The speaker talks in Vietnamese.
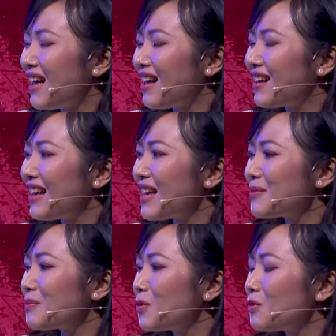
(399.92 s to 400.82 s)
Dạ,
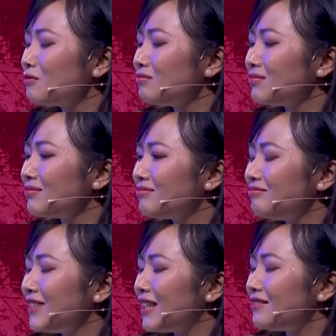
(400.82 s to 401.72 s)
em muốn
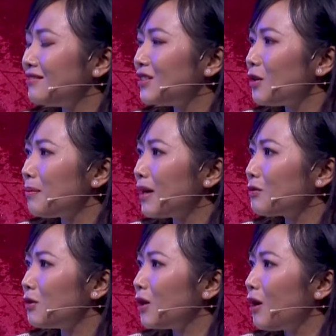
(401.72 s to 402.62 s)
nhìn đôi
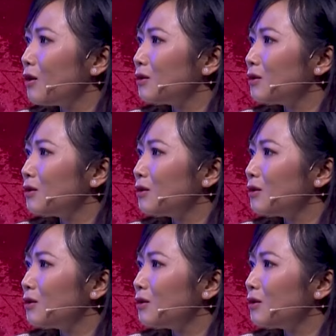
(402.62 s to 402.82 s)
mắt của anh